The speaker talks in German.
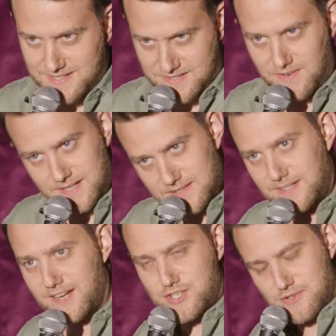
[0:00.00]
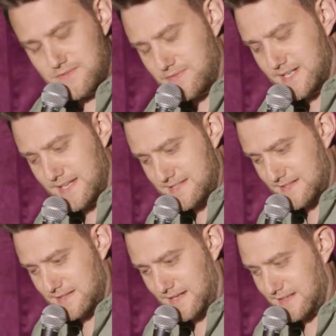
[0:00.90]
das also, war, Dankeschön, vielen
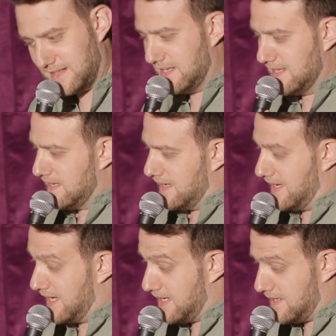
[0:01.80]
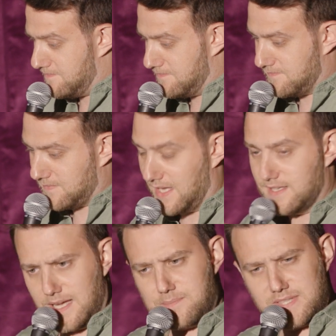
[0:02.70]
herzlichen Dank. Ähm,
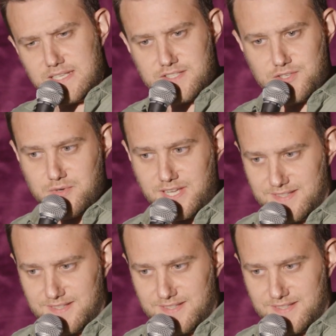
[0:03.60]
ihr habt richtig gute.